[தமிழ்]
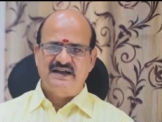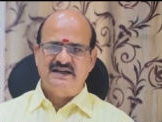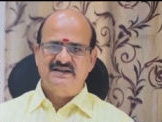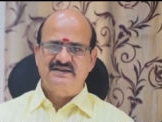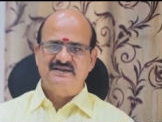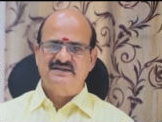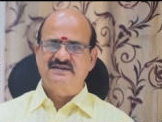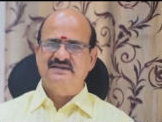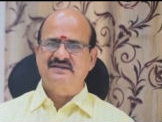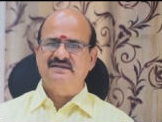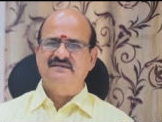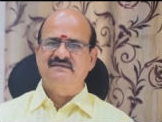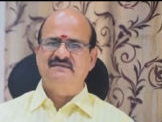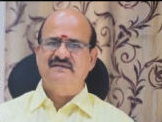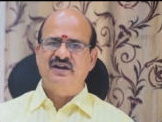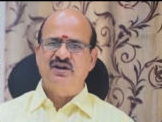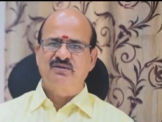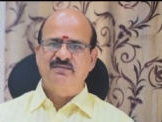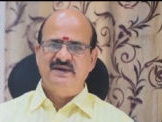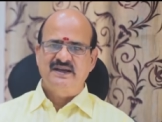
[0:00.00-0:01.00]
அகன்று
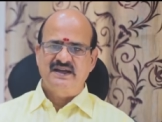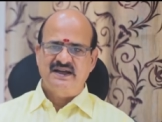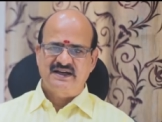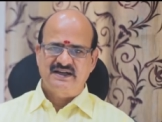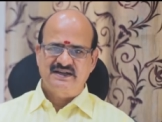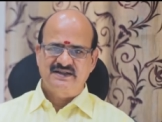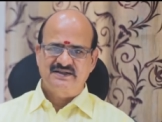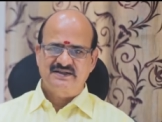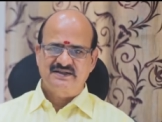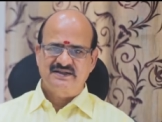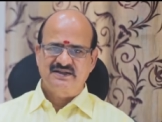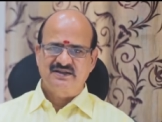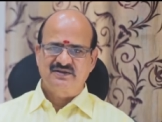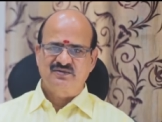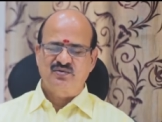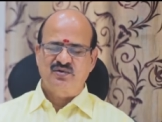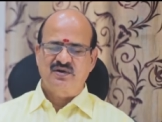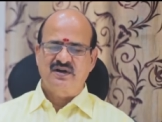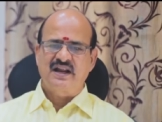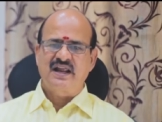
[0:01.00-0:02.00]
வறுமை அகன்று
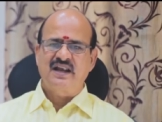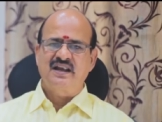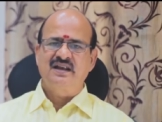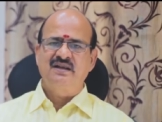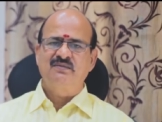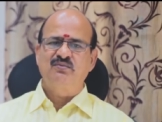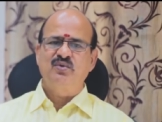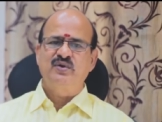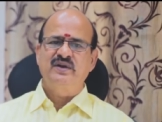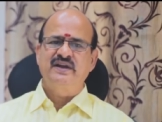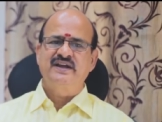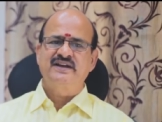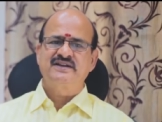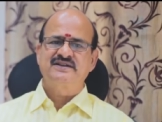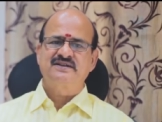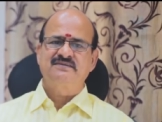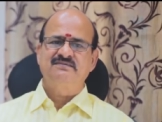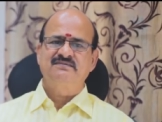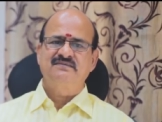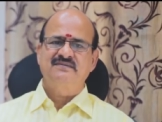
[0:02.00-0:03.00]
ஒரு நல்ல
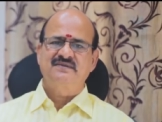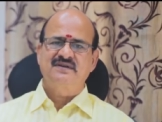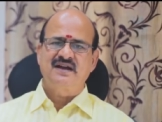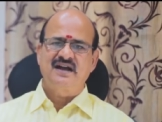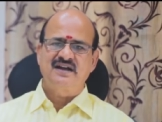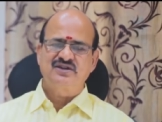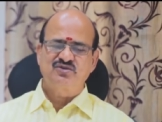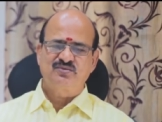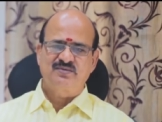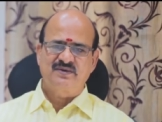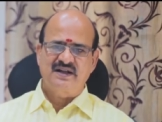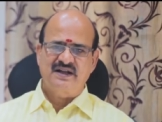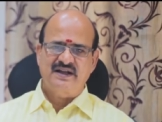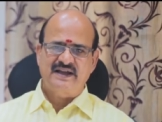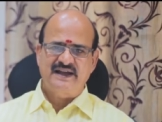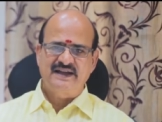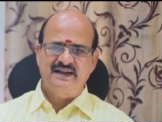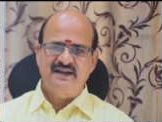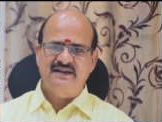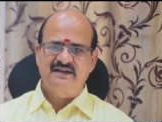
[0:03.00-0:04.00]
முன்னேற்றம் காசு பணம்
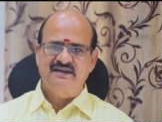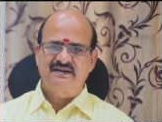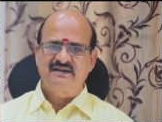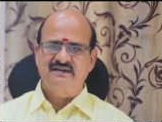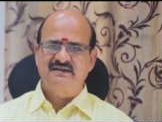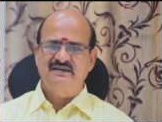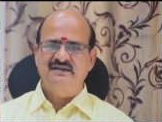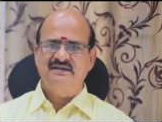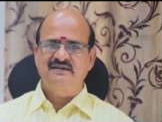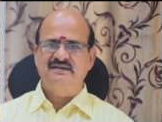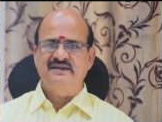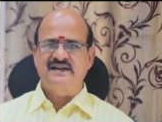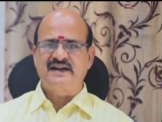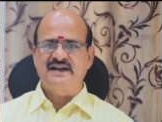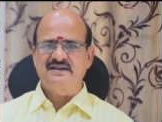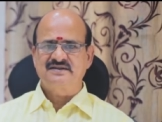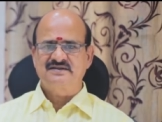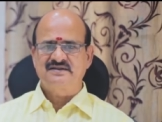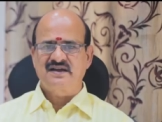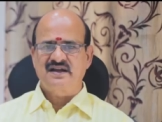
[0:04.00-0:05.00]
கையில் இருக்குது
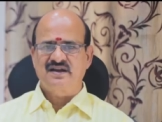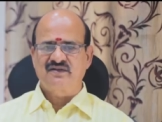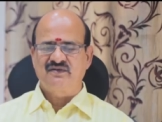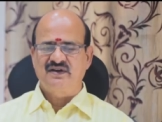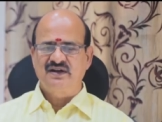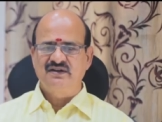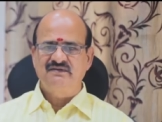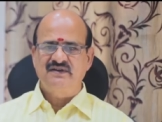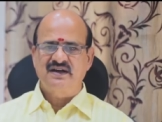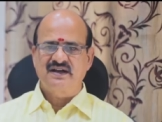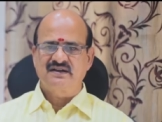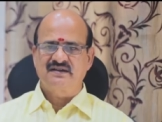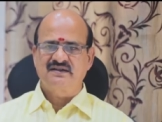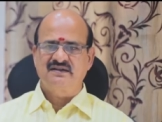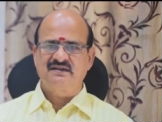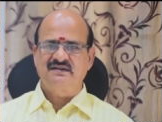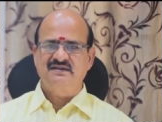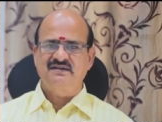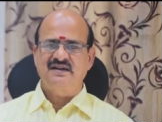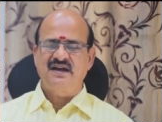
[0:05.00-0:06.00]
தனஸ்தானம் வலுவாக
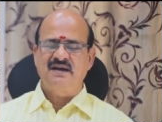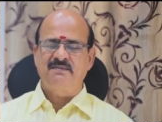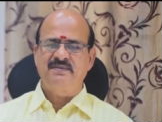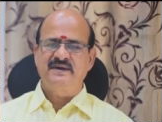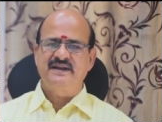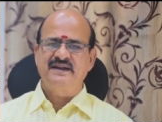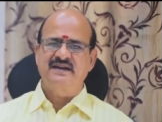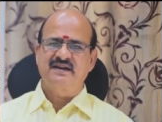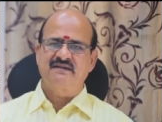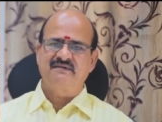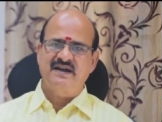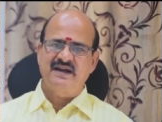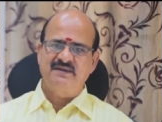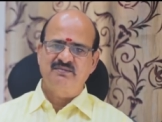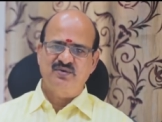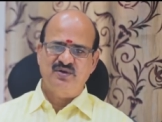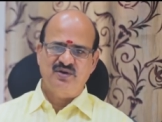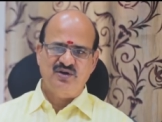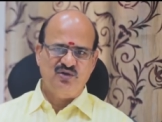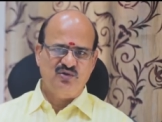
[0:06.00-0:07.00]
இருக்குது அப்படிங்கிற
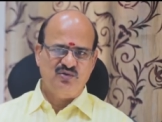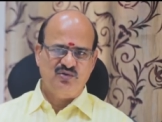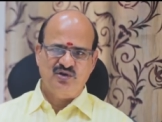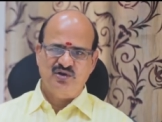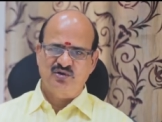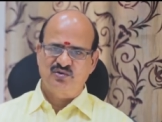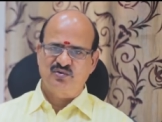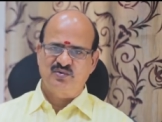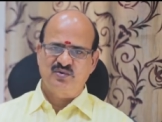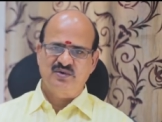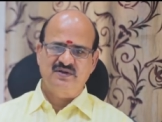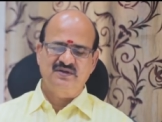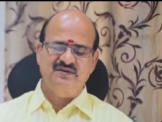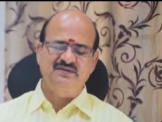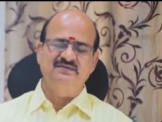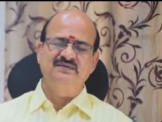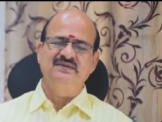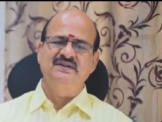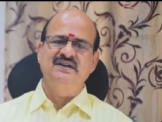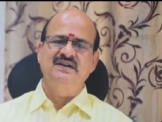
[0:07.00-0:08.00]
வாய்ப்புகள் உங்களுக்கு உண்டு
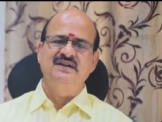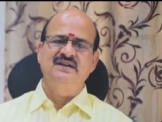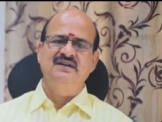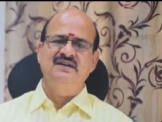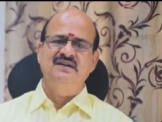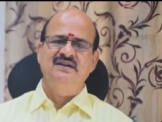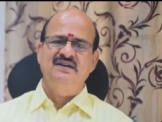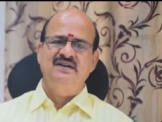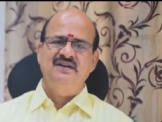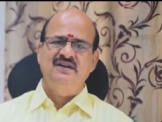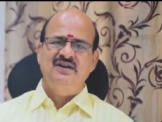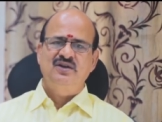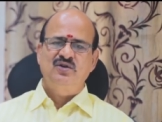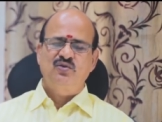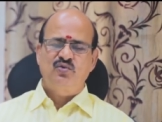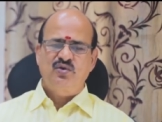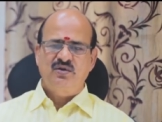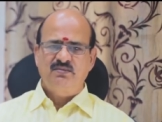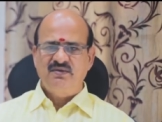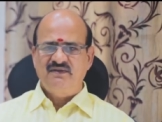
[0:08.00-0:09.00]

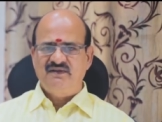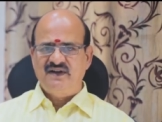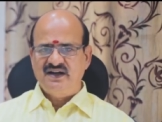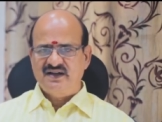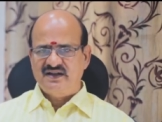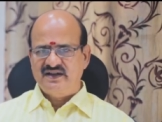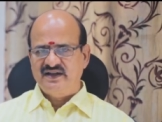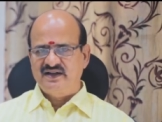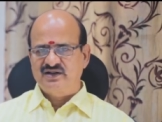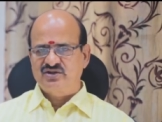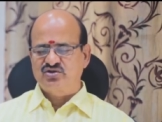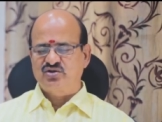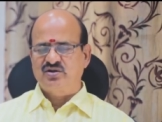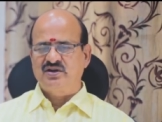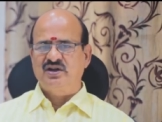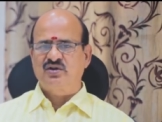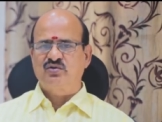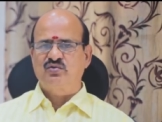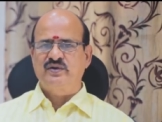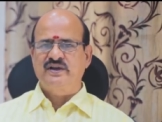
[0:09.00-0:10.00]
குடும்ப வாழ்க்கை என்று
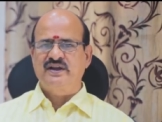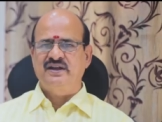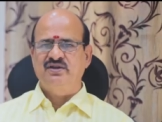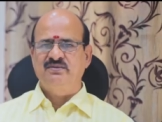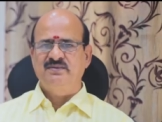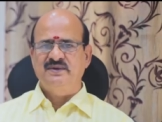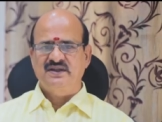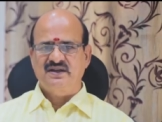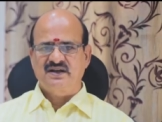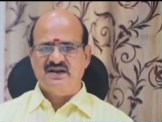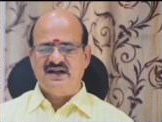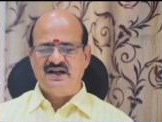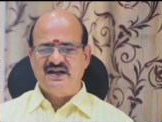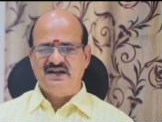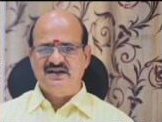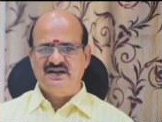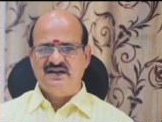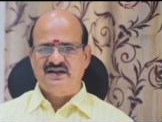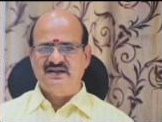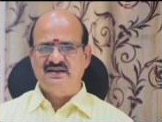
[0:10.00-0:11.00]
சொல்லக்கூடியதும் இந்த
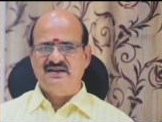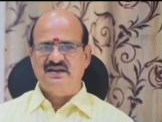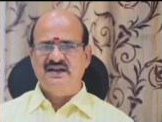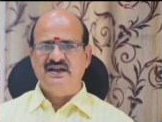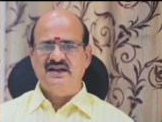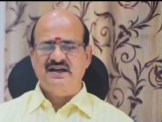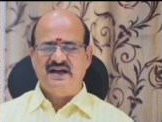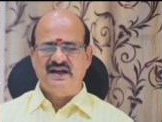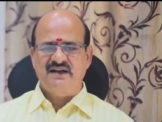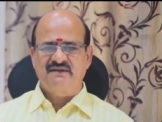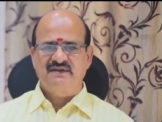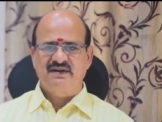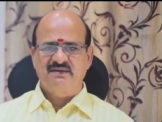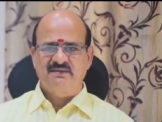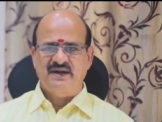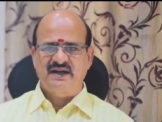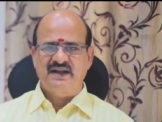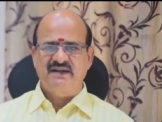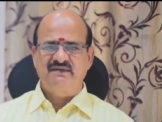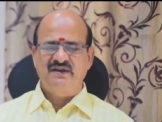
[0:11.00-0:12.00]
காலகட்டத்திலே கணவன்
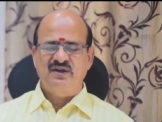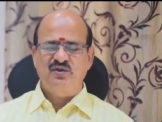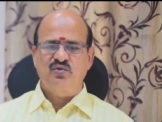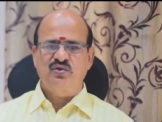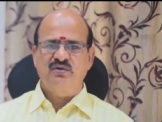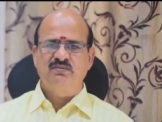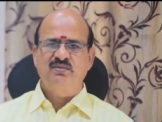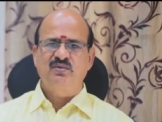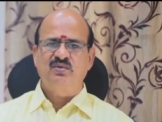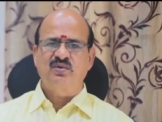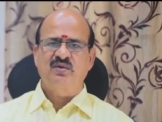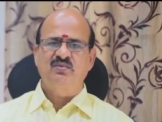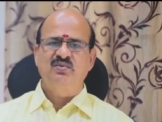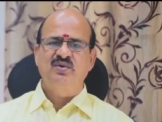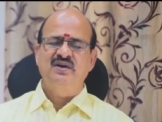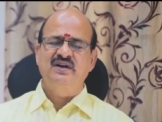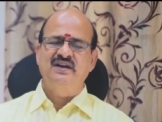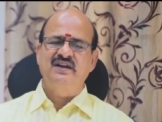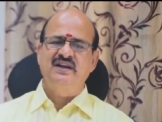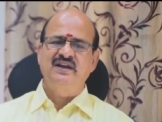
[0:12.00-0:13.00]
மனைவி குடும்ப
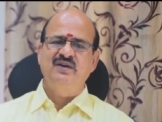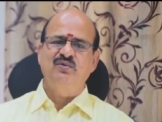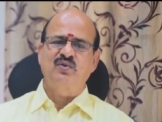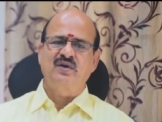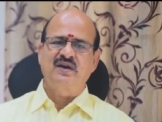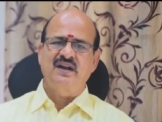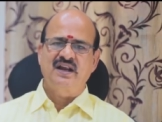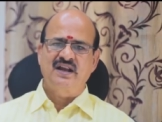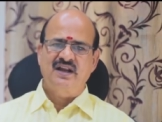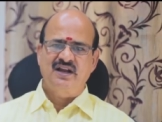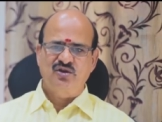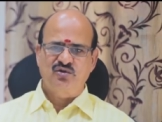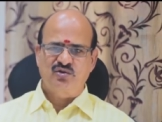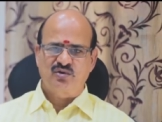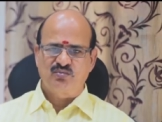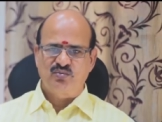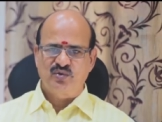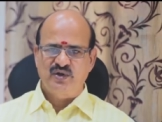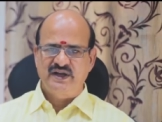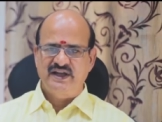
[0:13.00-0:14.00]
உறவுகளிலே ஒரு
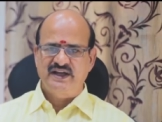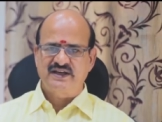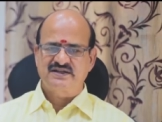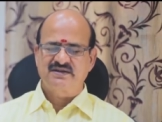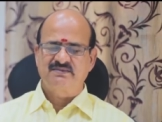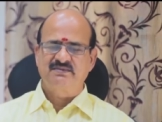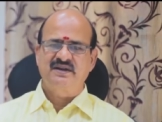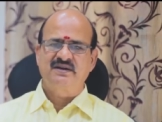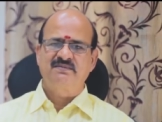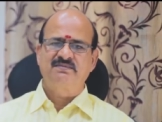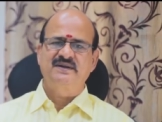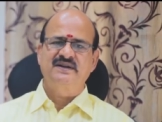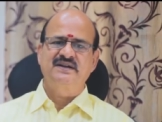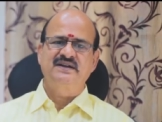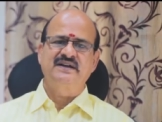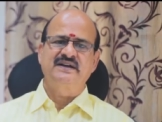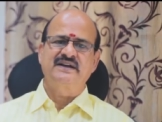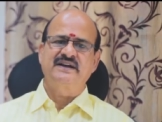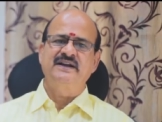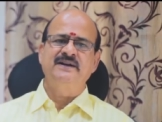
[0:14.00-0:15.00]
நல்லதொரு முன்னேற்றம்
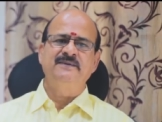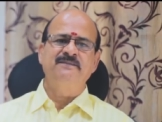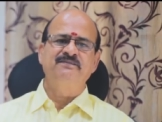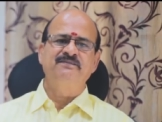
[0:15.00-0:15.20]
ஏற்படுகின்ற